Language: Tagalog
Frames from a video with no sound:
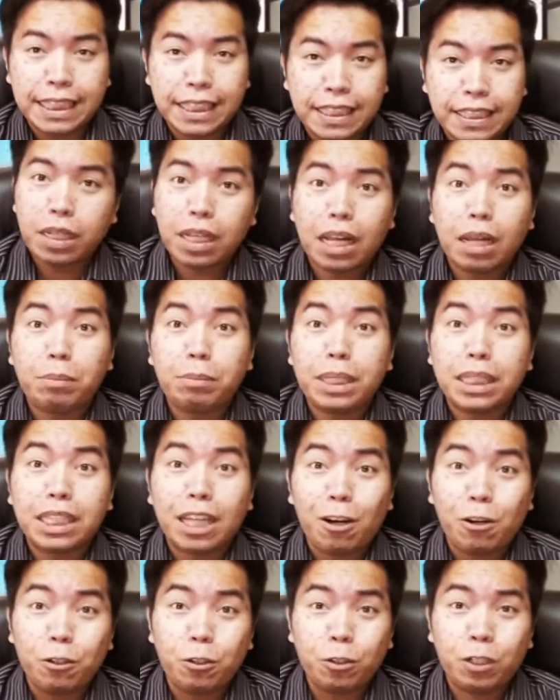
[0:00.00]
Maraming
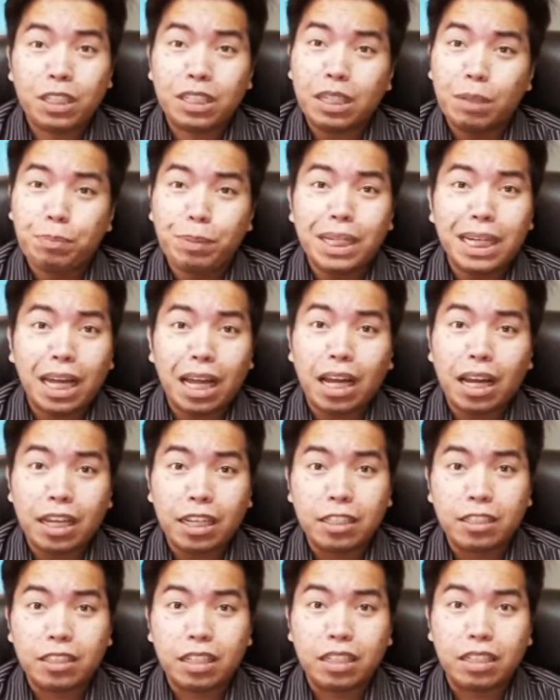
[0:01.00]
tao yung hindi pa
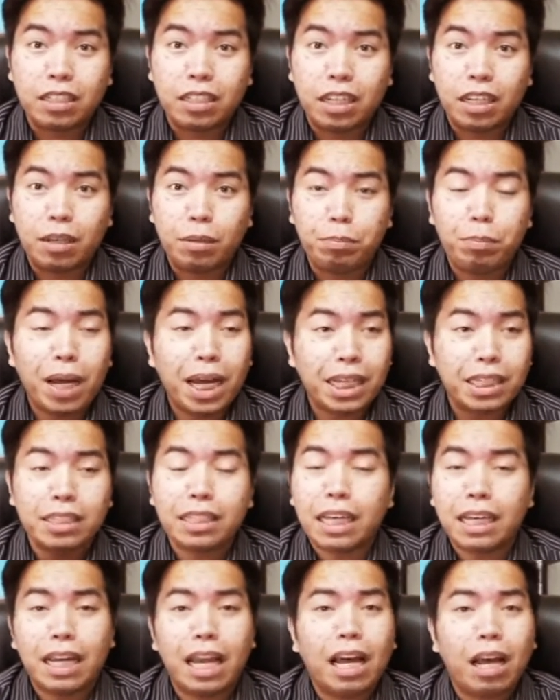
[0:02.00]
nakakaintindi, bakit
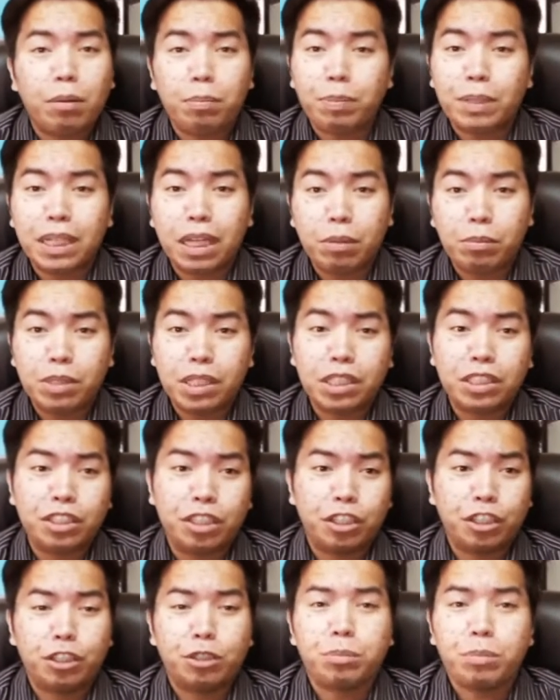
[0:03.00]
kailangan pa namin
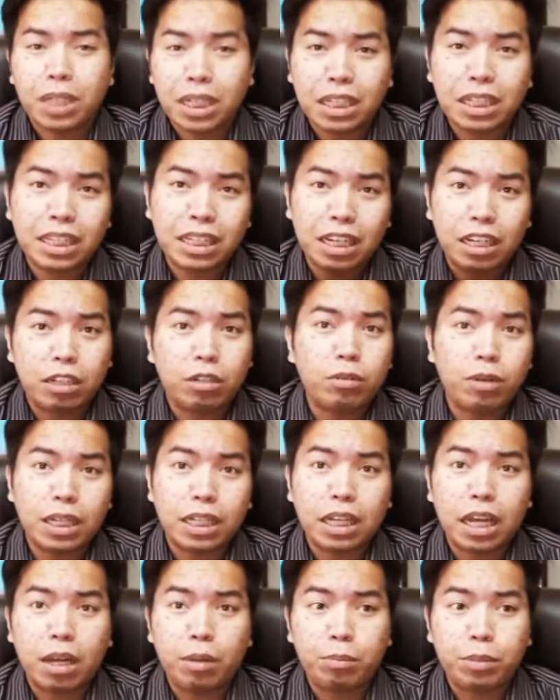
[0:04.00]
i-share yung mga ginagawa
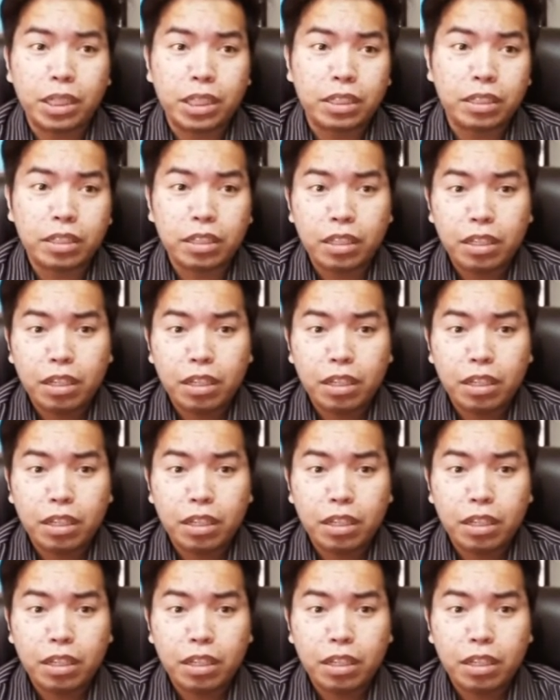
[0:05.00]
namin,